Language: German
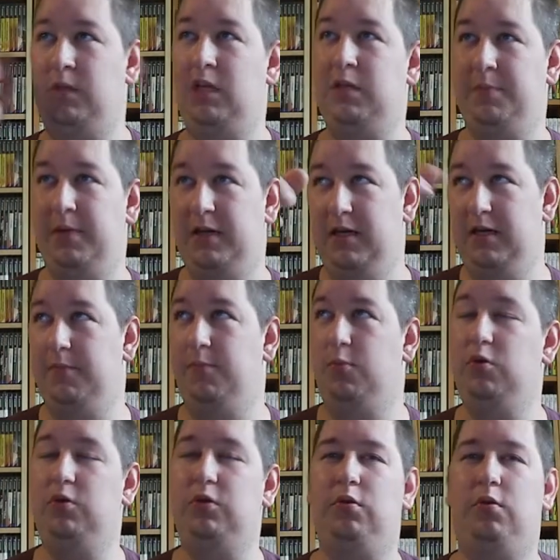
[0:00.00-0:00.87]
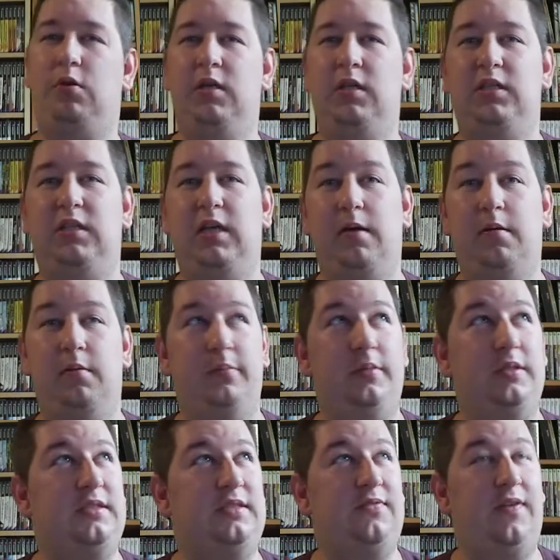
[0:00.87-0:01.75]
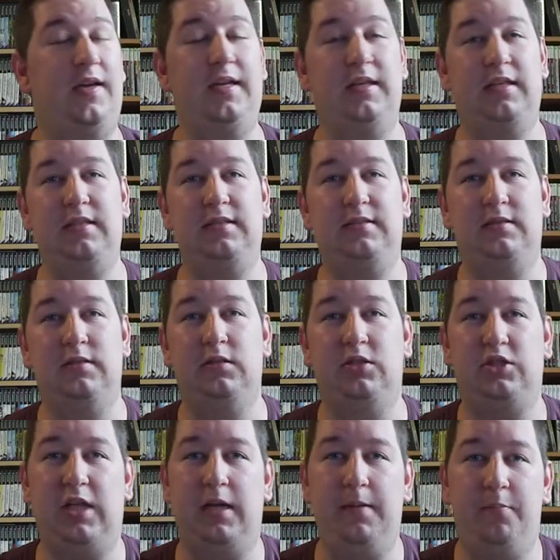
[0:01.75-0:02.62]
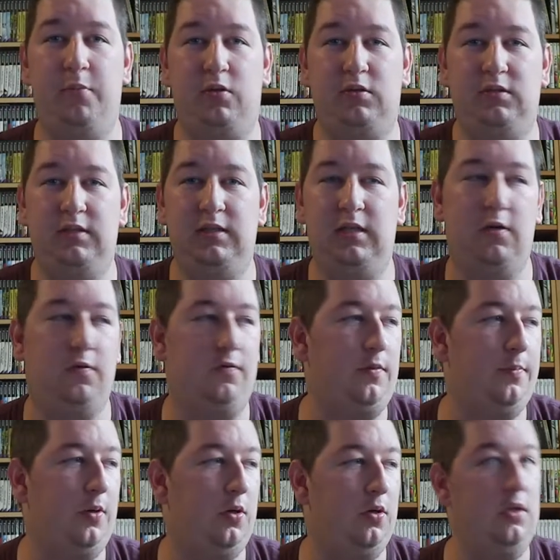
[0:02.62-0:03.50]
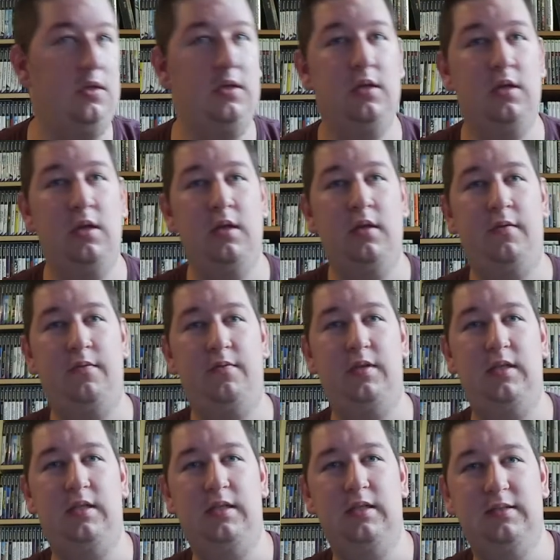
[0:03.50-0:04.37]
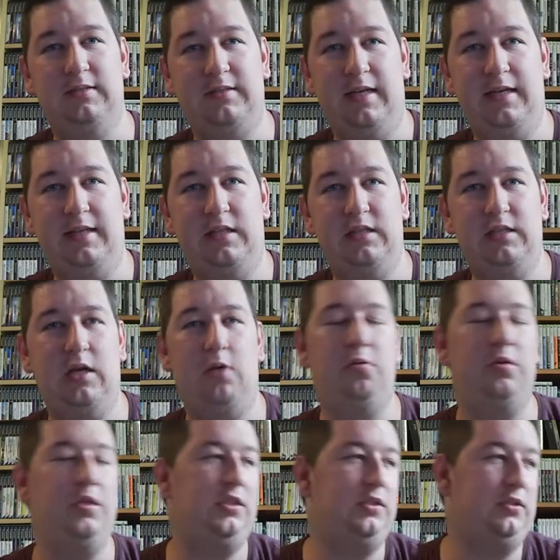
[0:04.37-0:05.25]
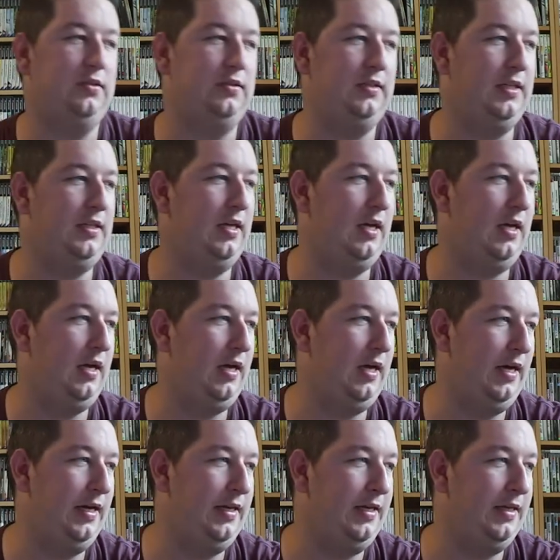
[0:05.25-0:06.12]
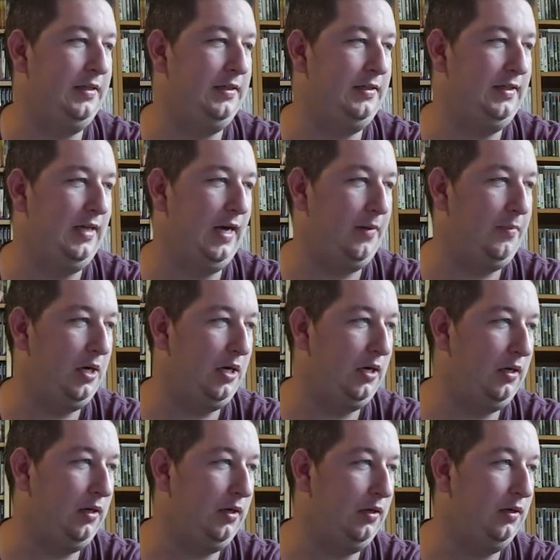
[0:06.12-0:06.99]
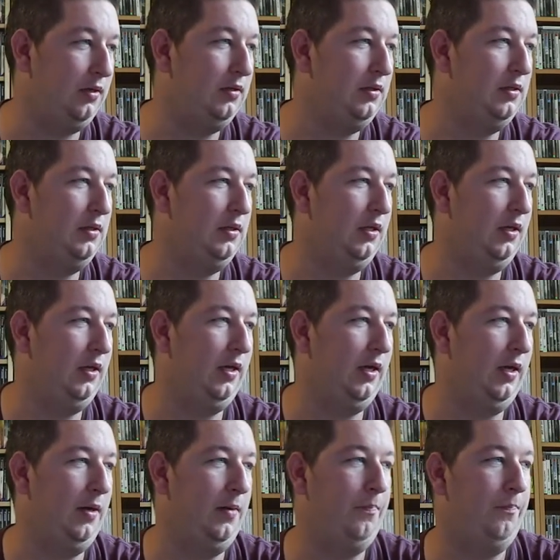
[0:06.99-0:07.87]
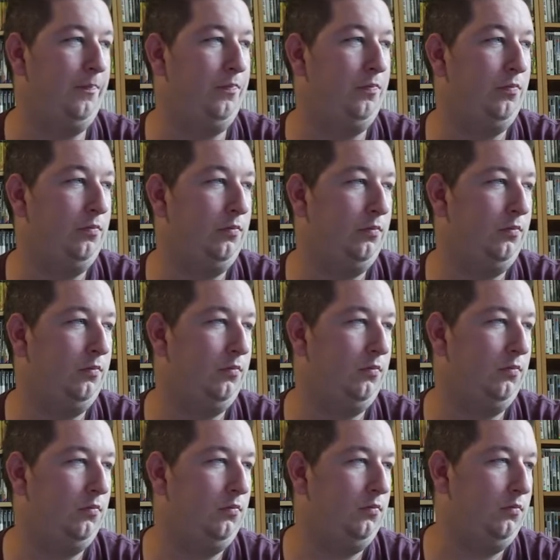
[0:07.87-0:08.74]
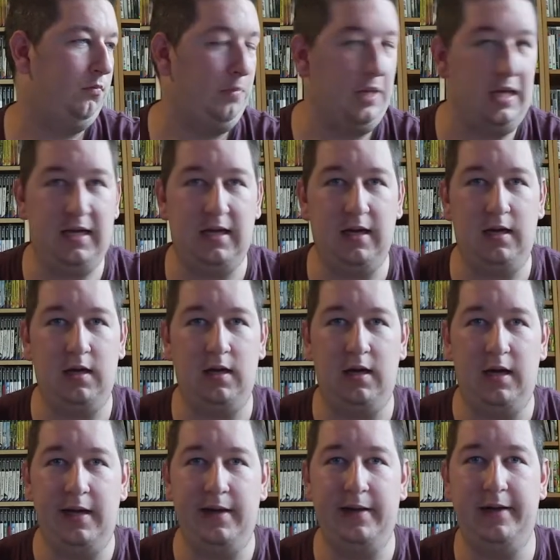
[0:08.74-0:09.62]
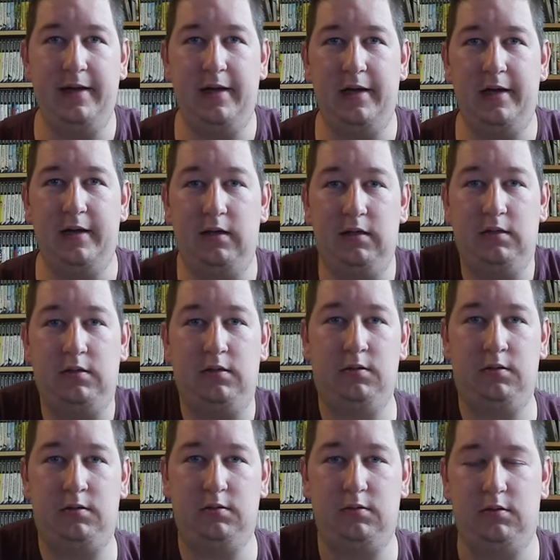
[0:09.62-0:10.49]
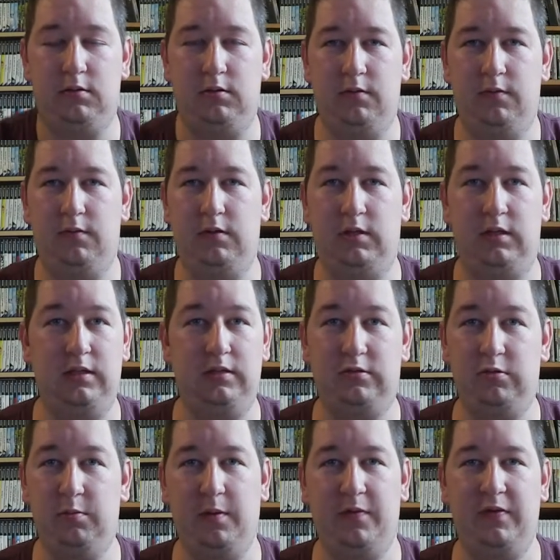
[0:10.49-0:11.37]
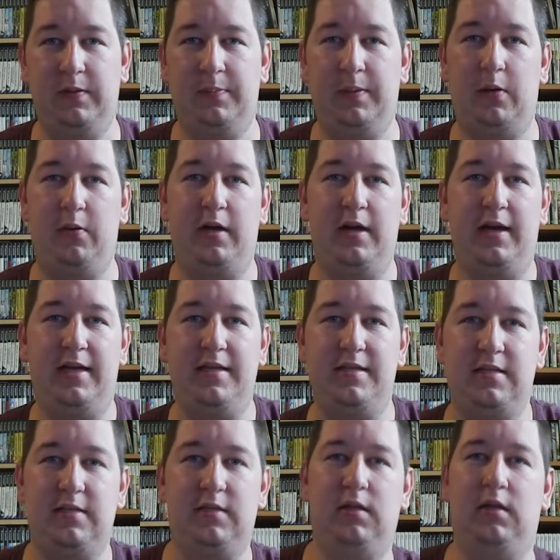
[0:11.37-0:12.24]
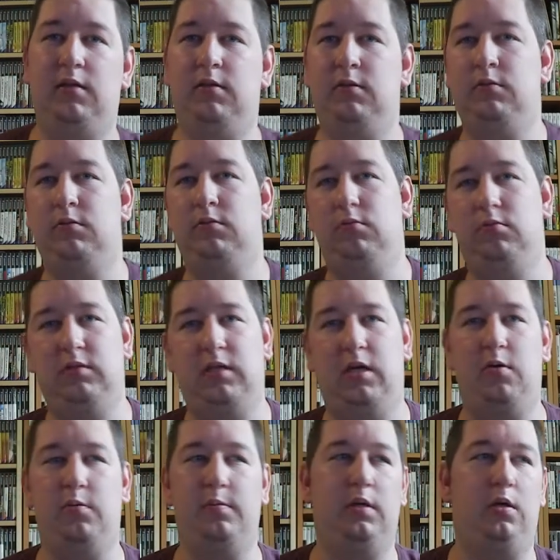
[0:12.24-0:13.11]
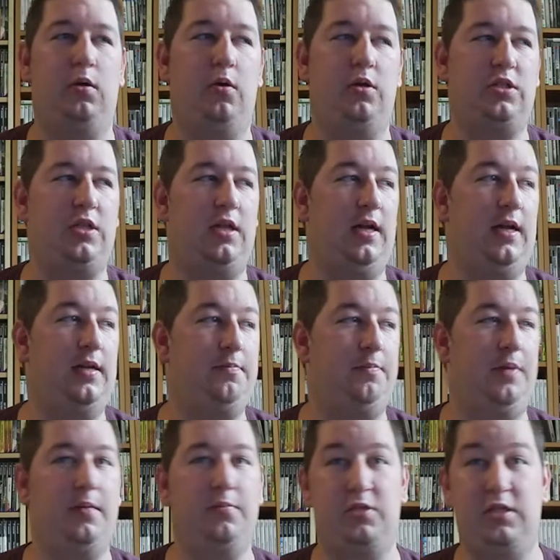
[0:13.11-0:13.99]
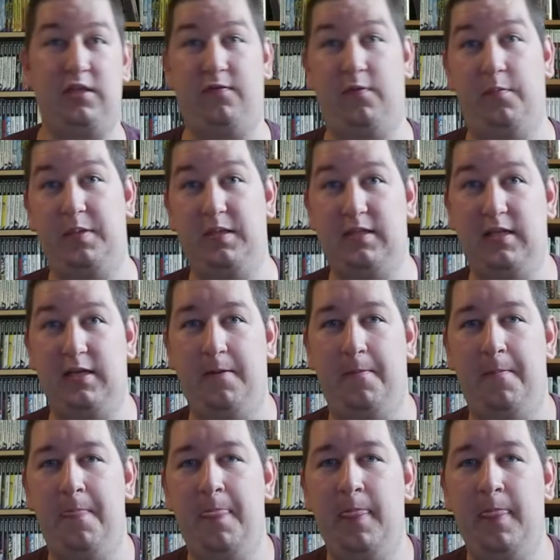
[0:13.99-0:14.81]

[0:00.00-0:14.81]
nicht mehr in den Monitoren. Ich habe zwei riesen Standboxen hier aufgebaut. Wie hier seitlich auch nicht zu sehen. Eine Yamaha ähm, Mega-Anlage, die super viel Power leisten kann. Und darüber höre ich dann halt meine Musik vom PC.